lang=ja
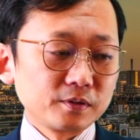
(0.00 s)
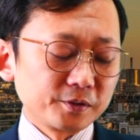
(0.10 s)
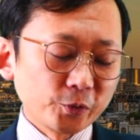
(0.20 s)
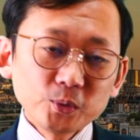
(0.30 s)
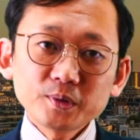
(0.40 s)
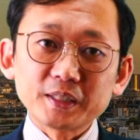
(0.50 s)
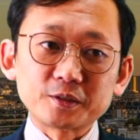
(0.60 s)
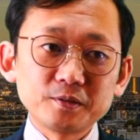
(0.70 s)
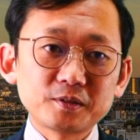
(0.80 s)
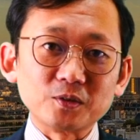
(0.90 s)
ということで
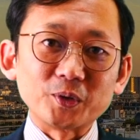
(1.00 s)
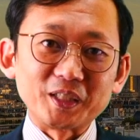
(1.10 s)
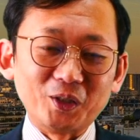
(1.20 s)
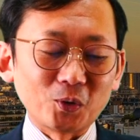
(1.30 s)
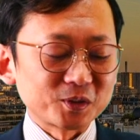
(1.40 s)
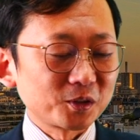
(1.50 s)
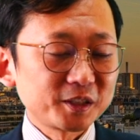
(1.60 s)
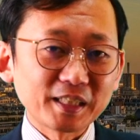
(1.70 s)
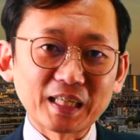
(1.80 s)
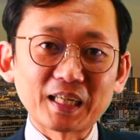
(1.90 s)
スーツの色そし
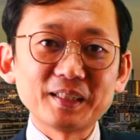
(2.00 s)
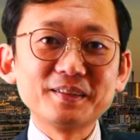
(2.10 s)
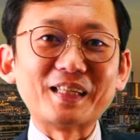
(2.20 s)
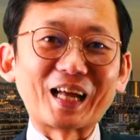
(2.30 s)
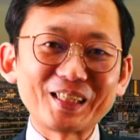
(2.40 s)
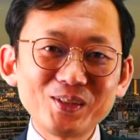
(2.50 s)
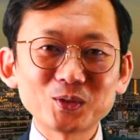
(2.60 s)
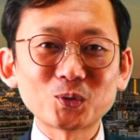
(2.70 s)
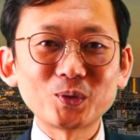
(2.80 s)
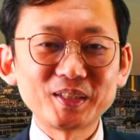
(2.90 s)
て柄何を
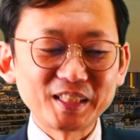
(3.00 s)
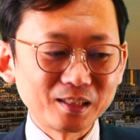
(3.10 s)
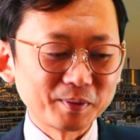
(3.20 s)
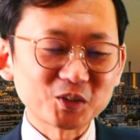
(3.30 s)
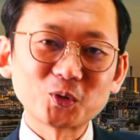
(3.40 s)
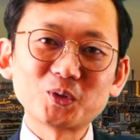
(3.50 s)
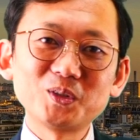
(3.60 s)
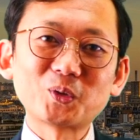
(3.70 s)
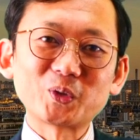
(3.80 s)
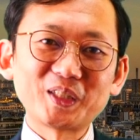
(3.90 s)
揃えていきましょうとい
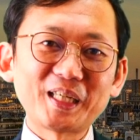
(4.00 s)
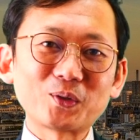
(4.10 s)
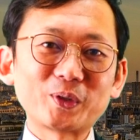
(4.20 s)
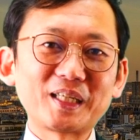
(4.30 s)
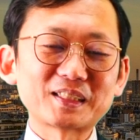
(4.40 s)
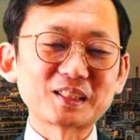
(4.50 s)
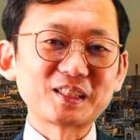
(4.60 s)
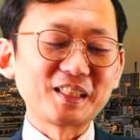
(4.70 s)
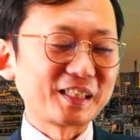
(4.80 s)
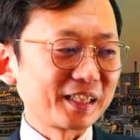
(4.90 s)
うことでご提案させ
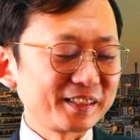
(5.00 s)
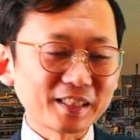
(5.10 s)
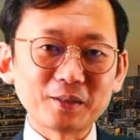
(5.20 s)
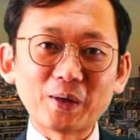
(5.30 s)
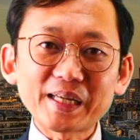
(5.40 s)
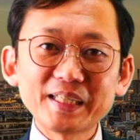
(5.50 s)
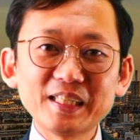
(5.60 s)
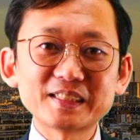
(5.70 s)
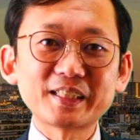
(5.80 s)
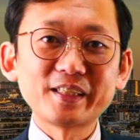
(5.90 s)
ていただいたわけ
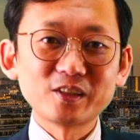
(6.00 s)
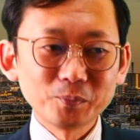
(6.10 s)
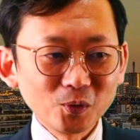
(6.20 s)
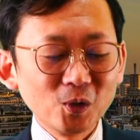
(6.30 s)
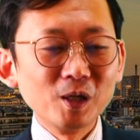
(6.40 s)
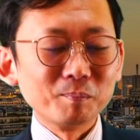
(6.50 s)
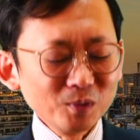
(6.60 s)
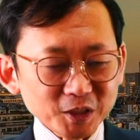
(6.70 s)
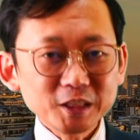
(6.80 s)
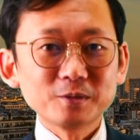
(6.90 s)
ですけれども
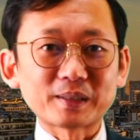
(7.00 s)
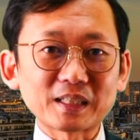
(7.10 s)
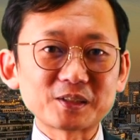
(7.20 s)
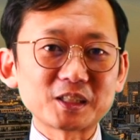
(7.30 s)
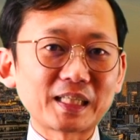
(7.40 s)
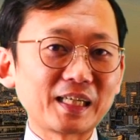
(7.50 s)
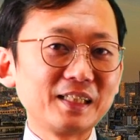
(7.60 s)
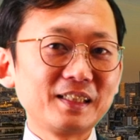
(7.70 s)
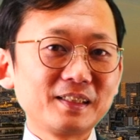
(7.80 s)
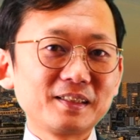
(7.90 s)
もし私が
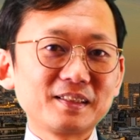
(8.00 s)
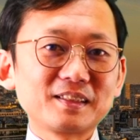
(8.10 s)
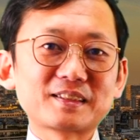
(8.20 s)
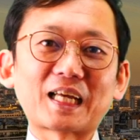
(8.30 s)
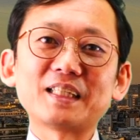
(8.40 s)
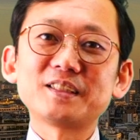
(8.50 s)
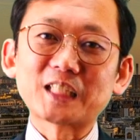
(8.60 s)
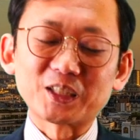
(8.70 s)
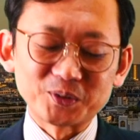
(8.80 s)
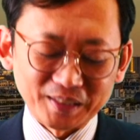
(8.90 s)
3
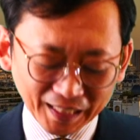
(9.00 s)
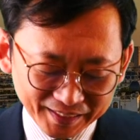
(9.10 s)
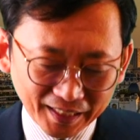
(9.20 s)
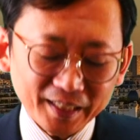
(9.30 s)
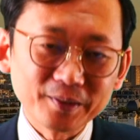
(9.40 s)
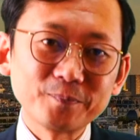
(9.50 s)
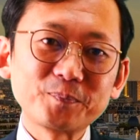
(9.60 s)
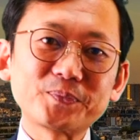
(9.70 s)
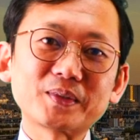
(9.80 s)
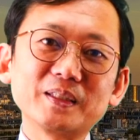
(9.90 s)
着だけ
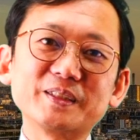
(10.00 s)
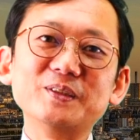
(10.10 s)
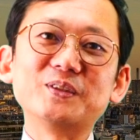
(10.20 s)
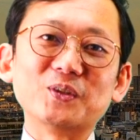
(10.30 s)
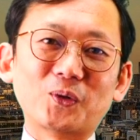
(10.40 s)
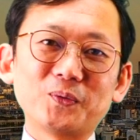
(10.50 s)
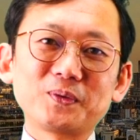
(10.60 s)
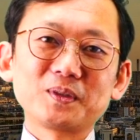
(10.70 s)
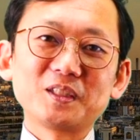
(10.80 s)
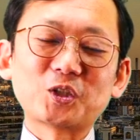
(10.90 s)
スーツを
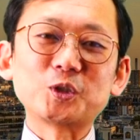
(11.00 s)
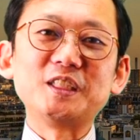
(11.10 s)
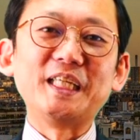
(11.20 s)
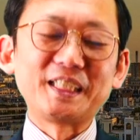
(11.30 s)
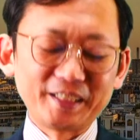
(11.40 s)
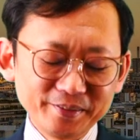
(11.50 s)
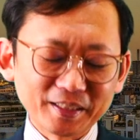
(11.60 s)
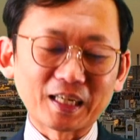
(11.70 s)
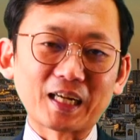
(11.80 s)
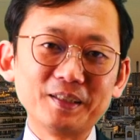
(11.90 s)
所持できる
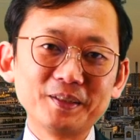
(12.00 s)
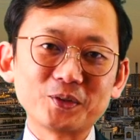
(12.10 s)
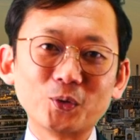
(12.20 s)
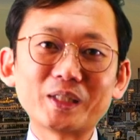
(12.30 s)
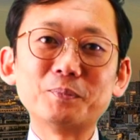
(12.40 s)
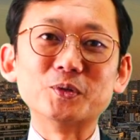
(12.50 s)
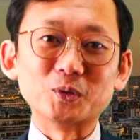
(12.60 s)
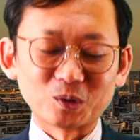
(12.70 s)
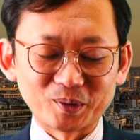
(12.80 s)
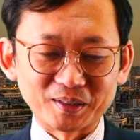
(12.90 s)
ならどんなものを
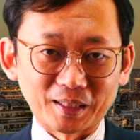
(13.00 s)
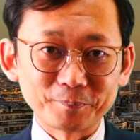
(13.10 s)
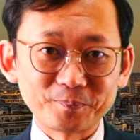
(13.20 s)
揃えるか